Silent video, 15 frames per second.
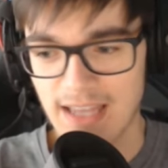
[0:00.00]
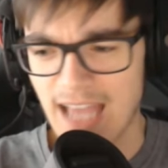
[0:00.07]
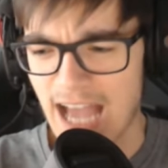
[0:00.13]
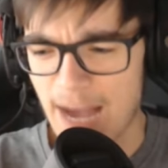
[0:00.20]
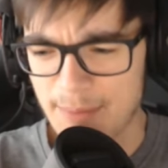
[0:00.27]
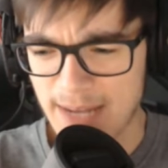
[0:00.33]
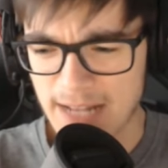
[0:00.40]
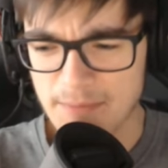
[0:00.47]
Aber
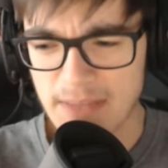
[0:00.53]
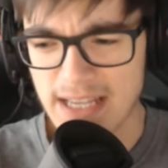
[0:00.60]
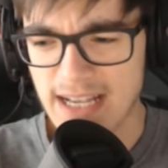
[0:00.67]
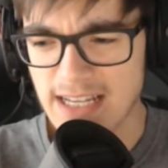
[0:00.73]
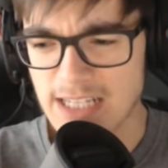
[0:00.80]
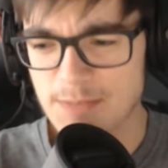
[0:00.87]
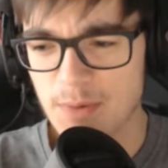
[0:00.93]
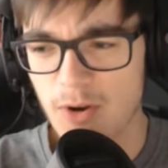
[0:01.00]
ich hätte ihn hier gar
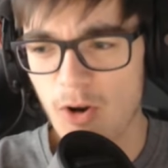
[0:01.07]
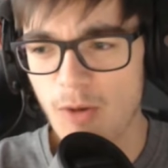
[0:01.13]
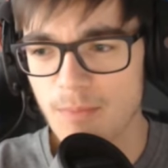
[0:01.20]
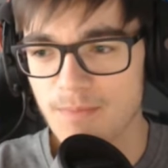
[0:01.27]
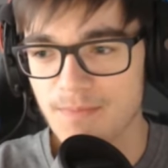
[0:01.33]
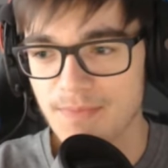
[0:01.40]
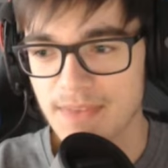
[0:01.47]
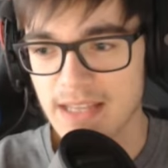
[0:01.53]
nicht bekommen.
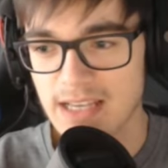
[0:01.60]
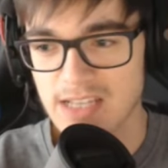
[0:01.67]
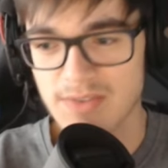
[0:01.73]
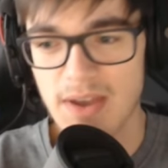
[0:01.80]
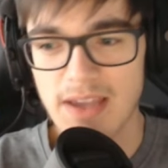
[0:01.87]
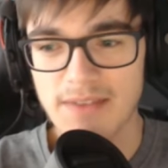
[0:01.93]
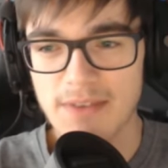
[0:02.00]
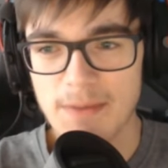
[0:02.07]
Das wäre
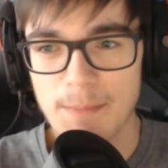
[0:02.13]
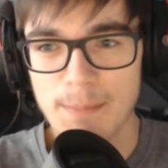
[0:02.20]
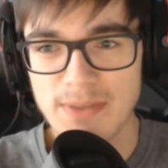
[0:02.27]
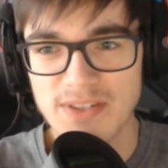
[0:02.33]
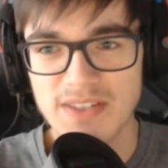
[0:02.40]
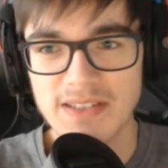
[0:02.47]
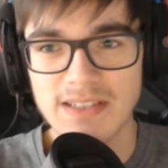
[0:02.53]
irgendwie ein bisschen